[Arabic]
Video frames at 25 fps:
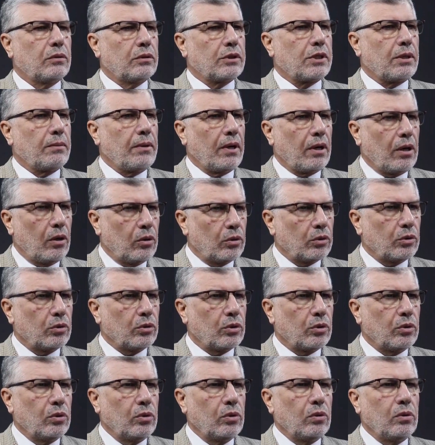سبقه
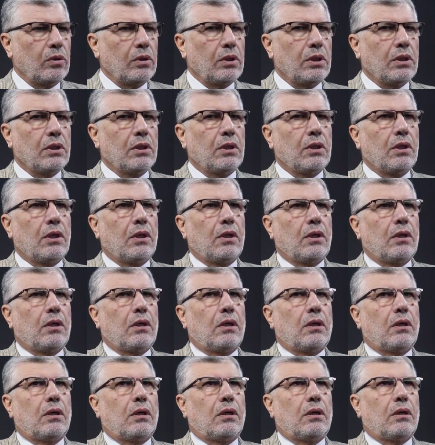دخول
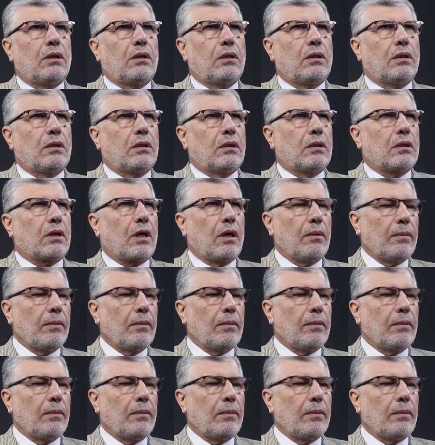آه،